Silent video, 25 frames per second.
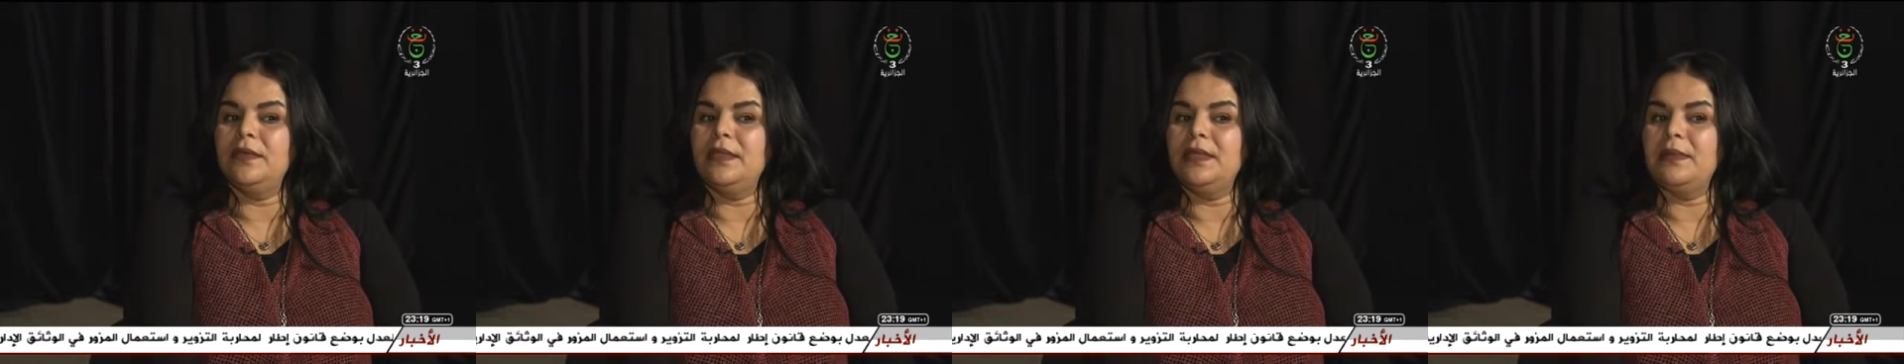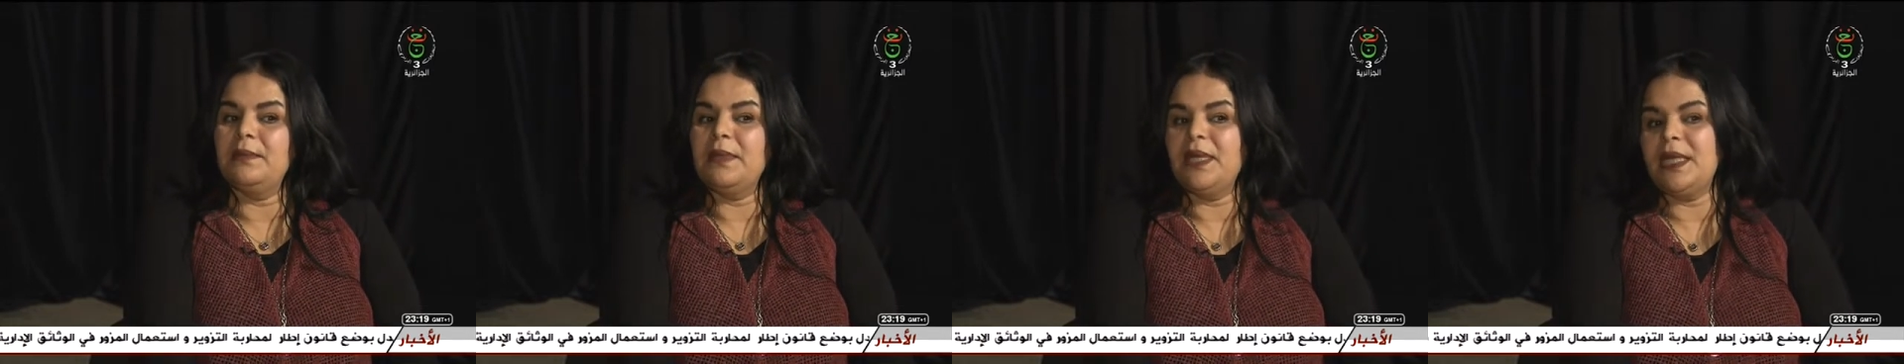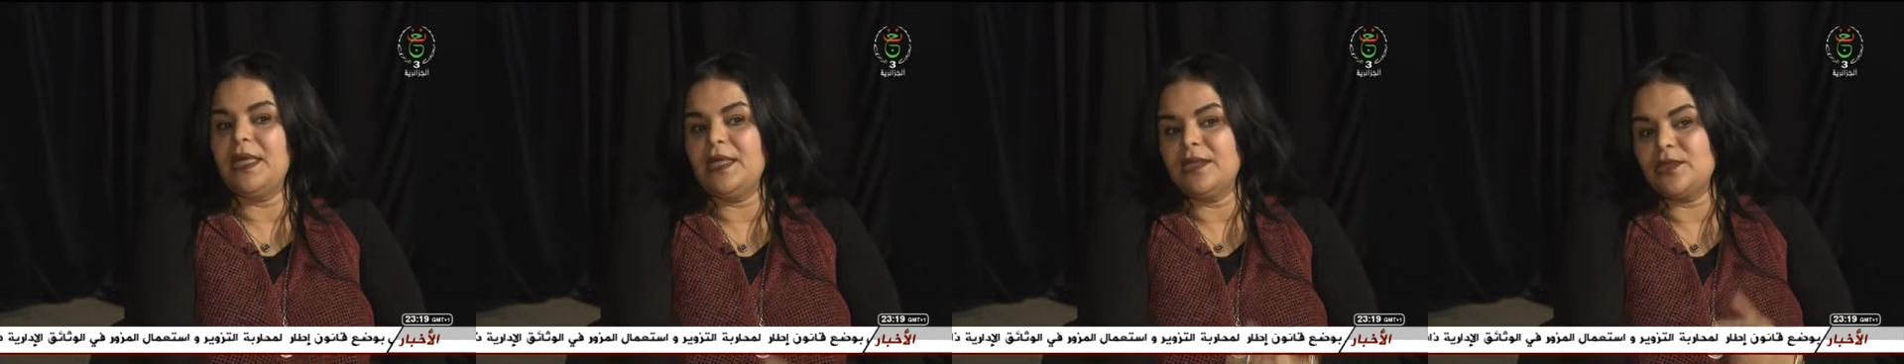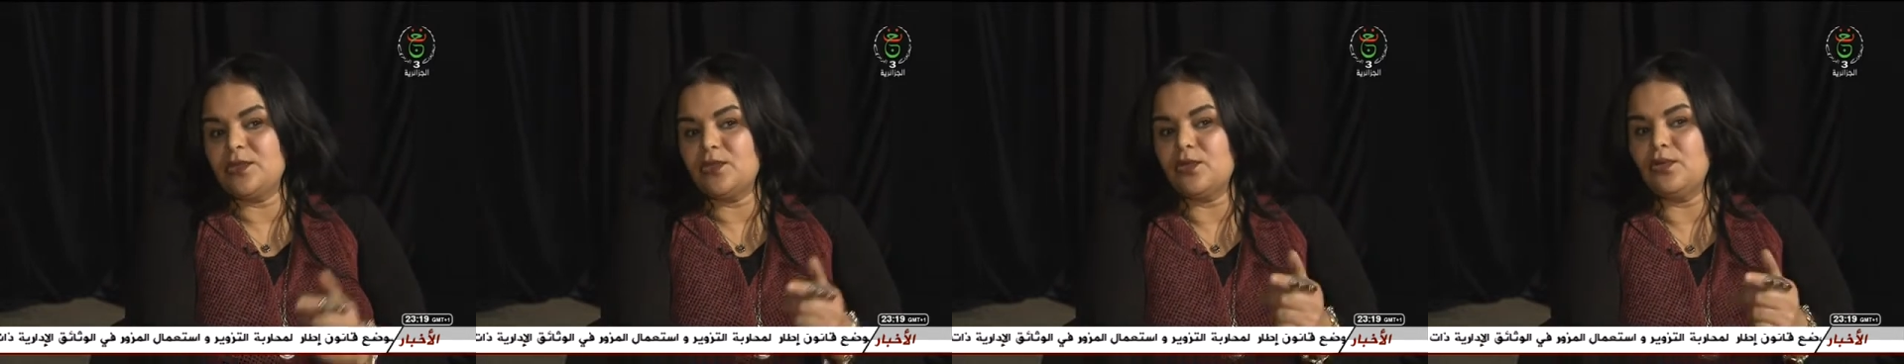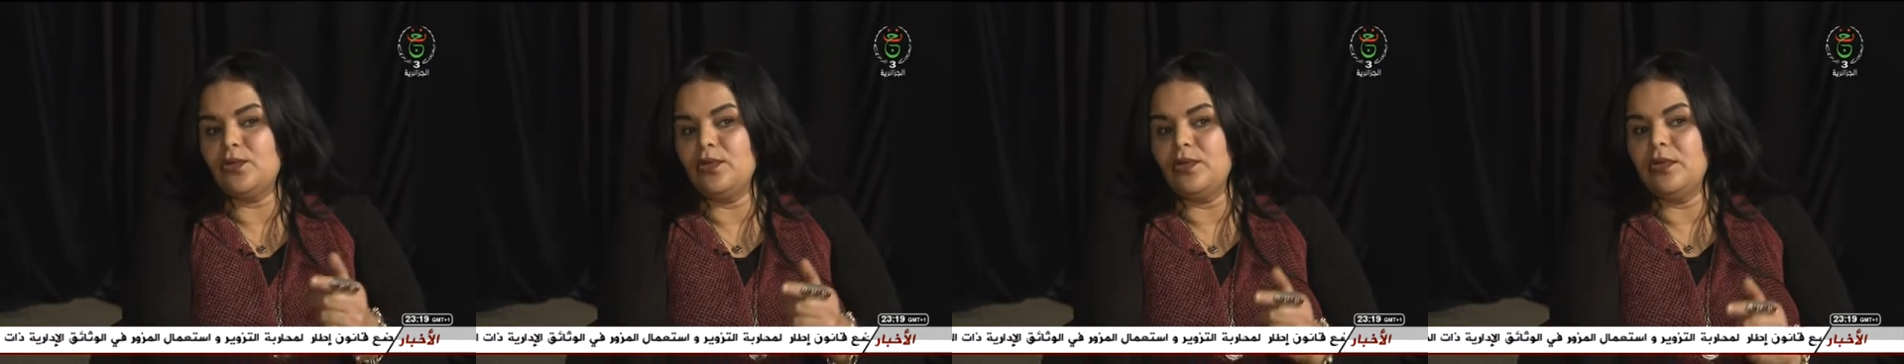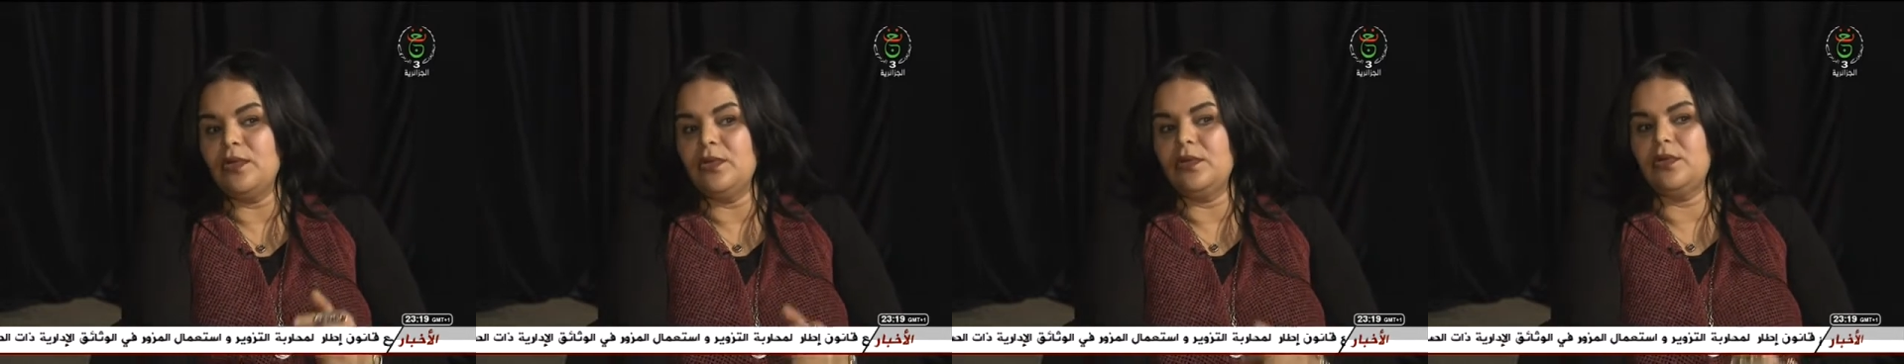كما كانت
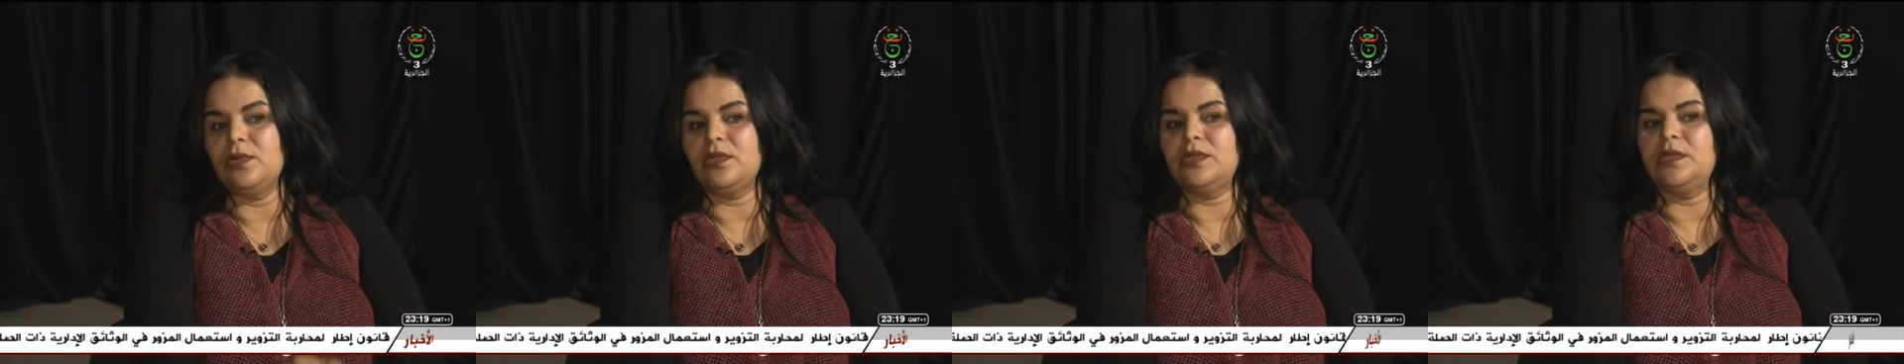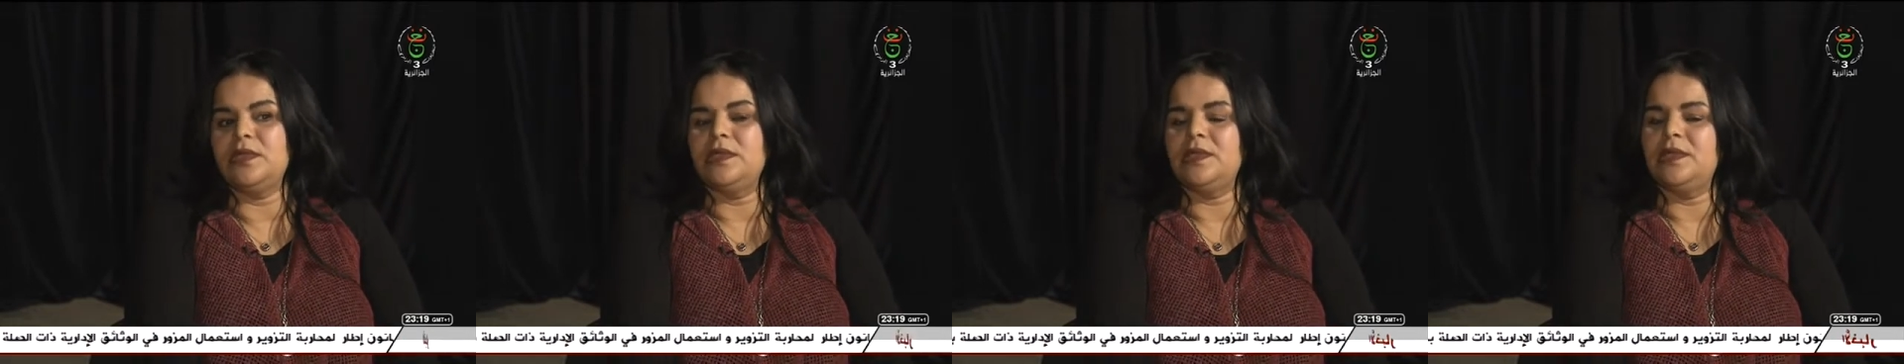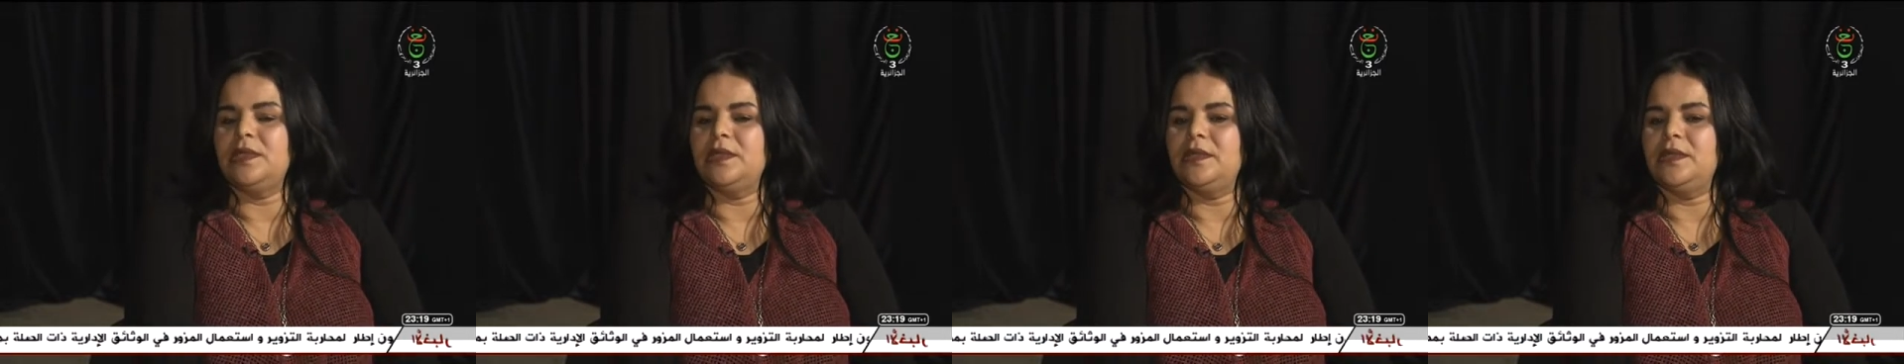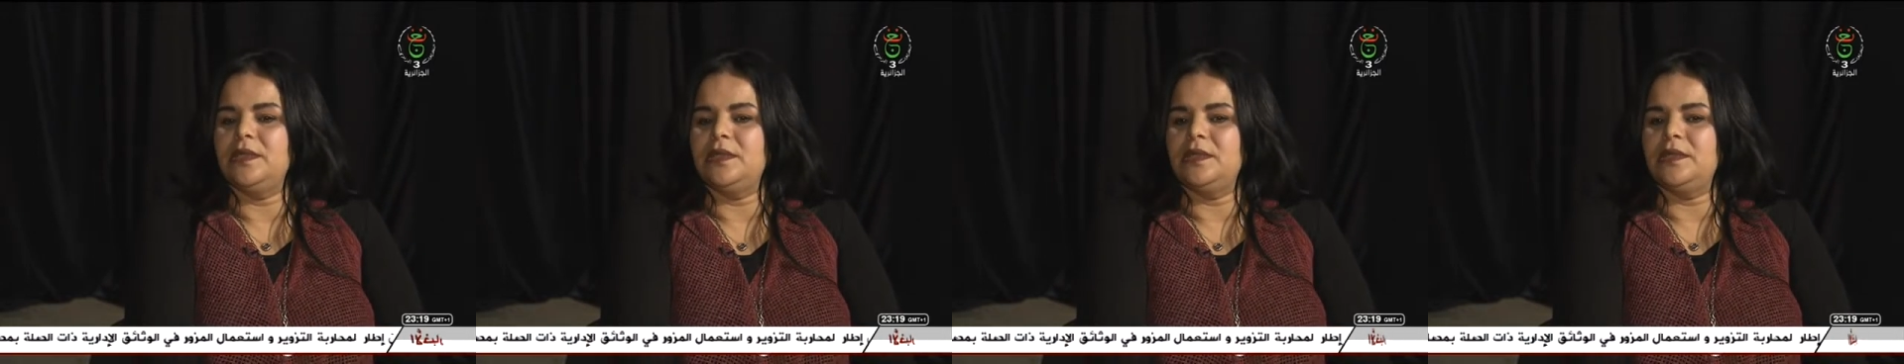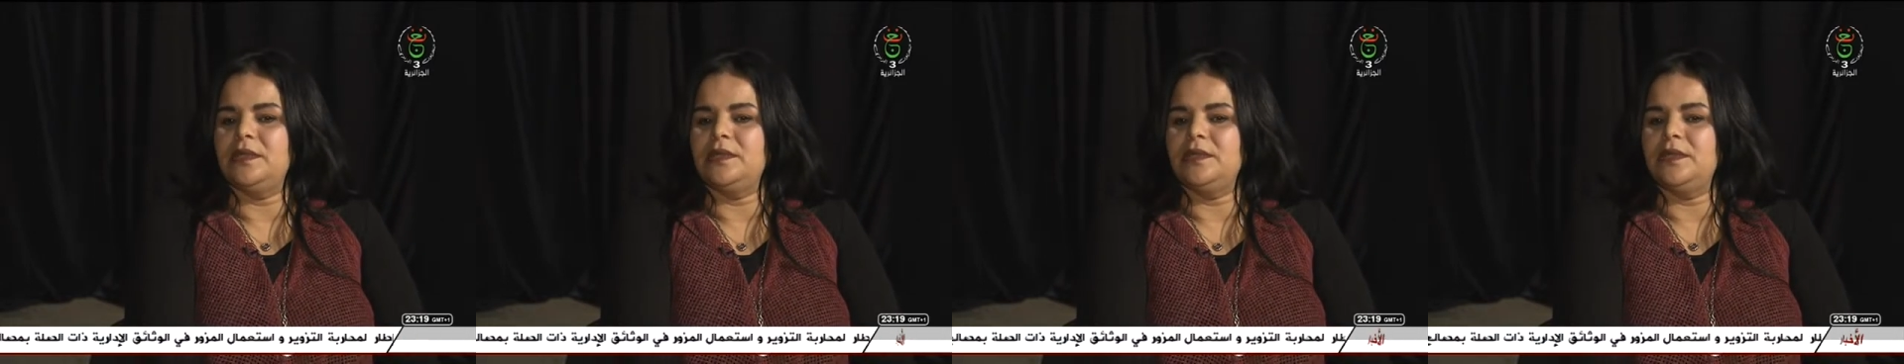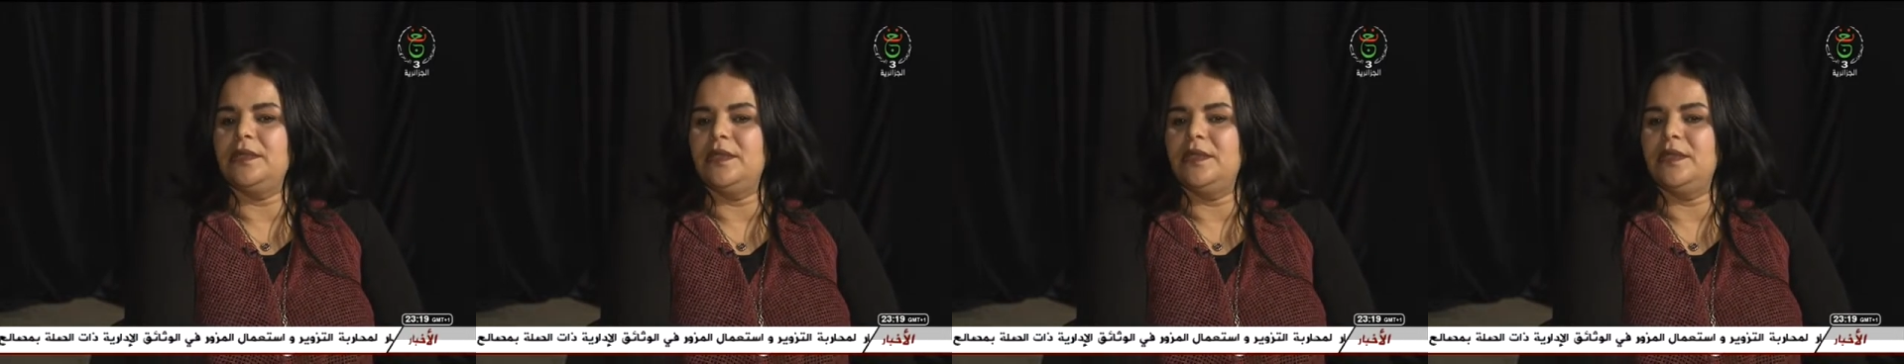تقول الاخت آه،